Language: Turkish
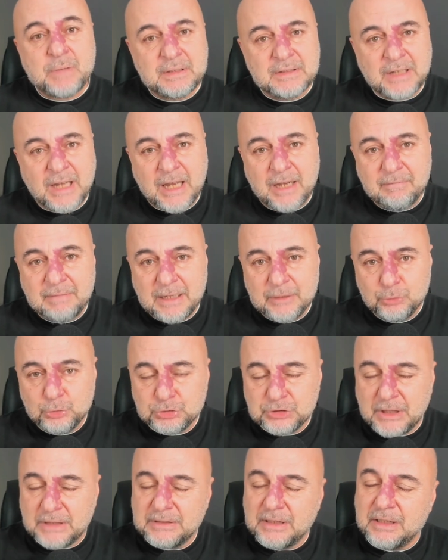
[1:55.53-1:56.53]
Daha evvel
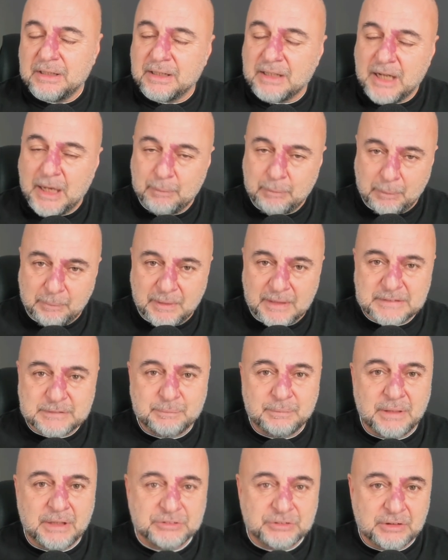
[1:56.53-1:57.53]
düşenden de galiba bazı
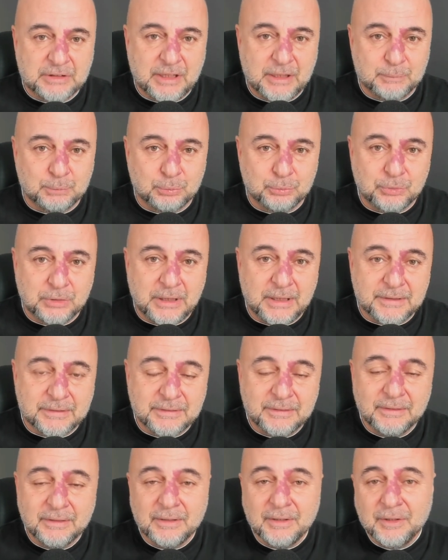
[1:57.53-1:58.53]
parçalar
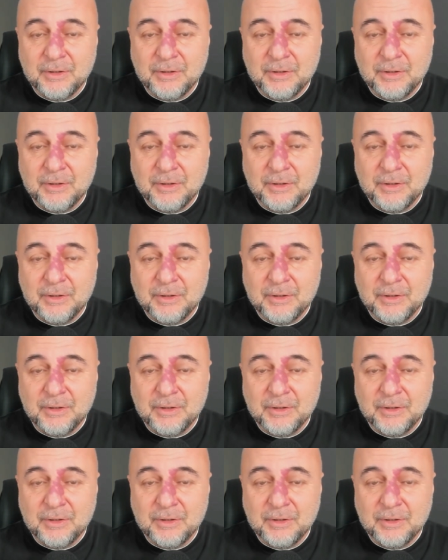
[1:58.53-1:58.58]
buldulardı.